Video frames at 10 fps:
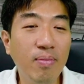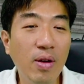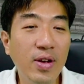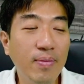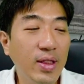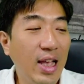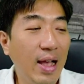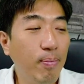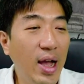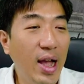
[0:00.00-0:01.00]
ไม่ว่าจะเป็น
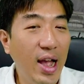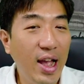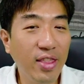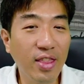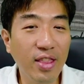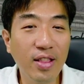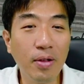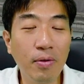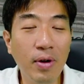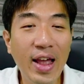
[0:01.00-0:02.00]
การบ้าน
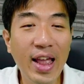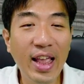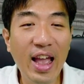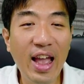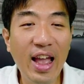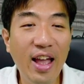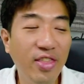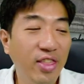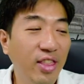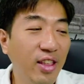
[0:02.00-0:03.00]
หรือว่ารายงาน